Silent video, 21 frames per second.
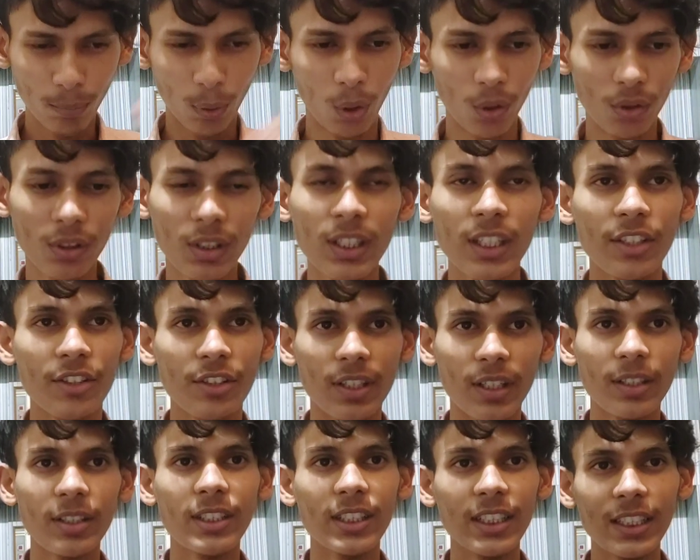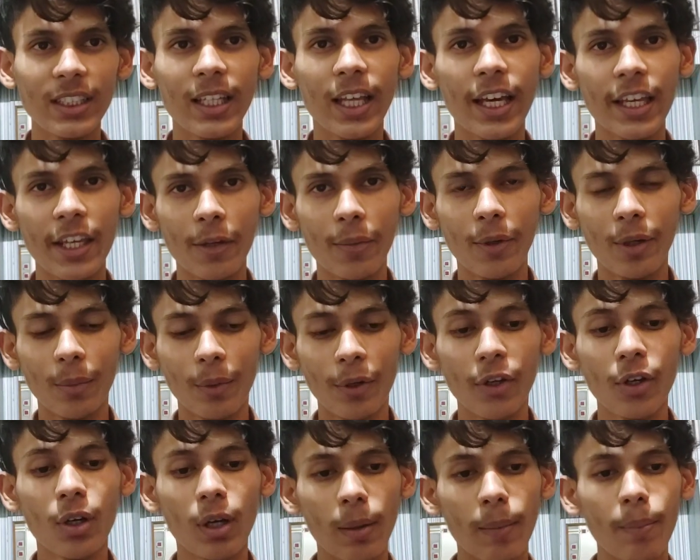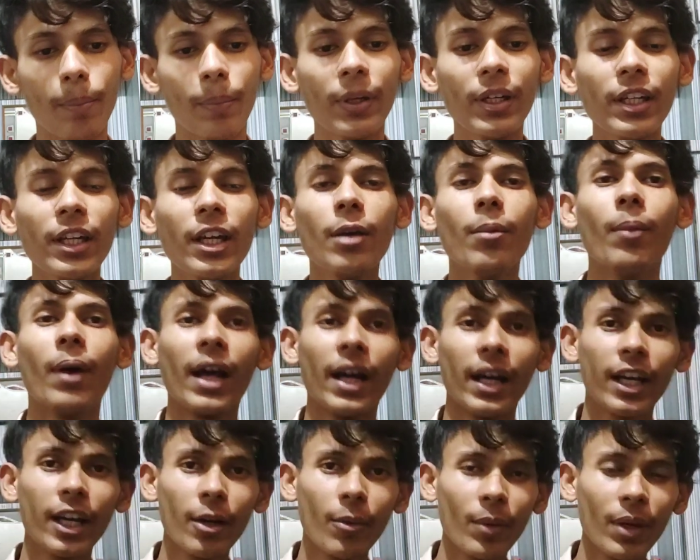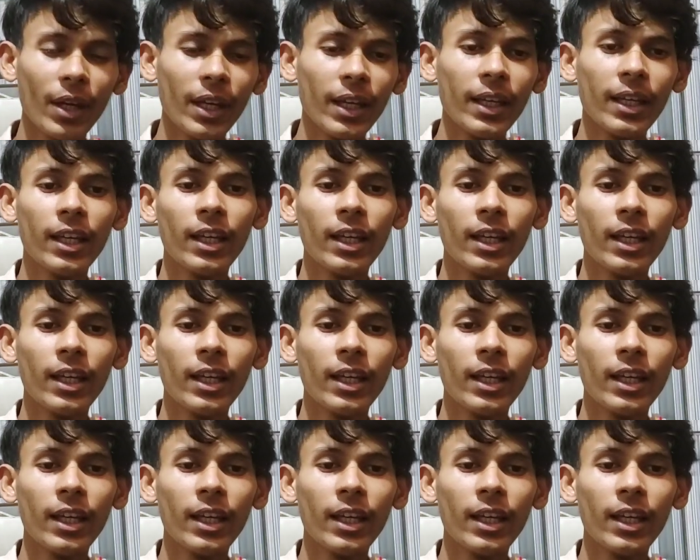बहुत ही अच्छा चीज लाई है मेरे भाई कंपनी ने मार्केट में